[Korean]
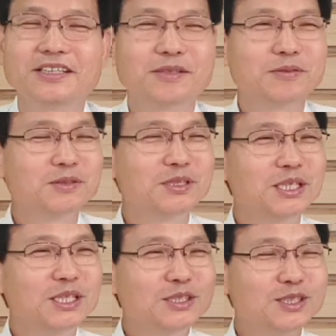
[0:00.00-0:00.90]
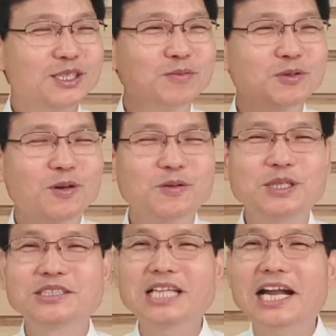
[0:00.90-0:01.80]
여러분 지금도 우
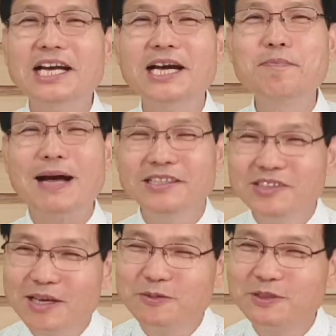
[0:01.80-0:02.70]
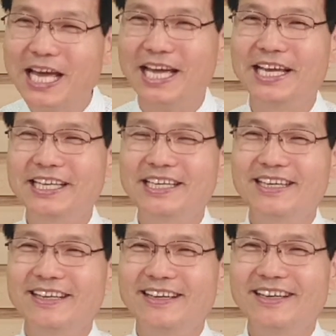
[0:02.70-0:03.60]
타락한 말 때문에
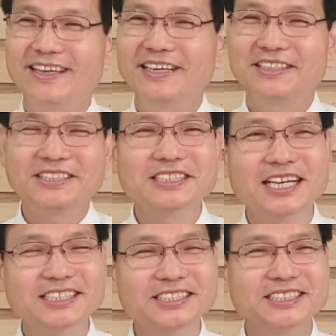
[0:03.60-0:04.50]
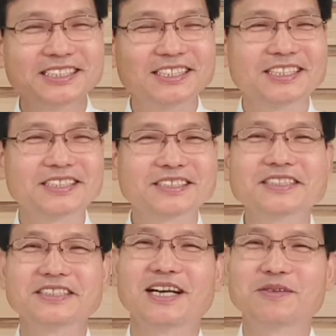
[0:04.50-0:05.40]
세상은
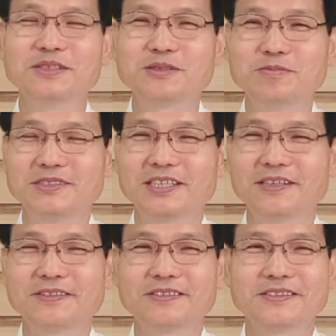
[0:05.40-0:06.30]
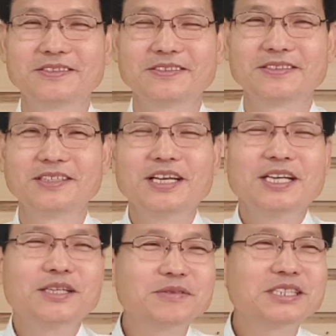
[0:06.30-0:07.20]
썩어가고 있습니다.
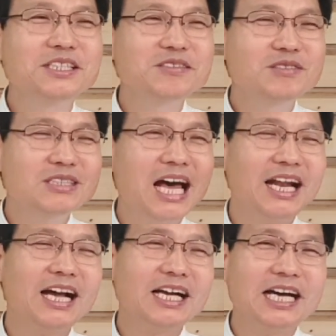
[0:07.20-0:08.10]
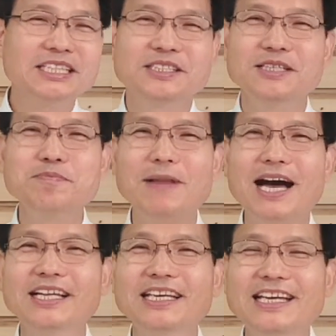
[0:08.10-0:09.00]
여러분 그 타락한 그
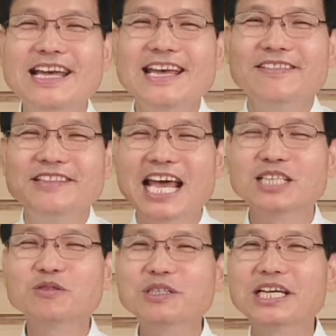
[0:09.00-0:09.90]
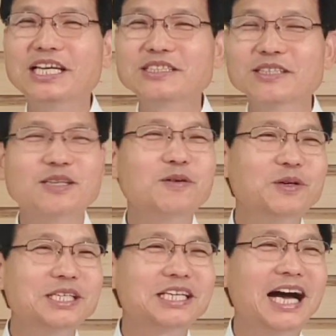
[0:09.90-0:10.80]
말이 내 속에
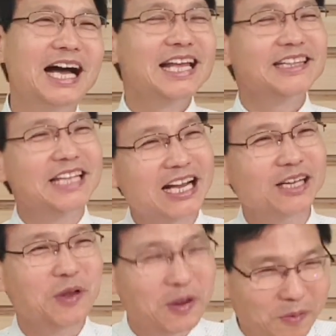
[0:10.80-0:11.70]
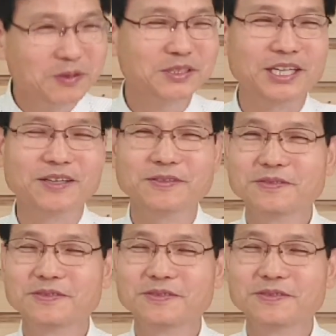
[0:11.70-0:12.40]
들어오니까 내가 괴로운 거예요.